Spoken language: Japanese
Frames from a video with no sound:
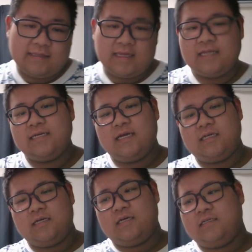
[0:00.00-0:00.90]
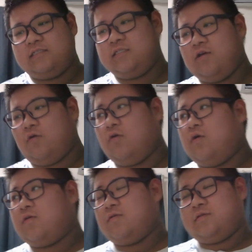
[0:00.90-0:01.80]
何か事業
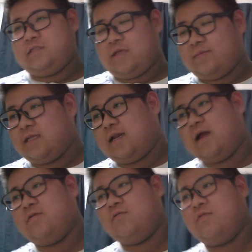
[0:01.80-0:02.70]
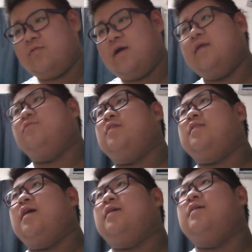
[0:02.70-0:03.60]
をしてみたり、あの、あの、なん
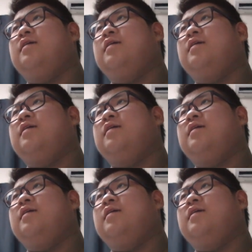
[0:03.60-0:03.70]
だ、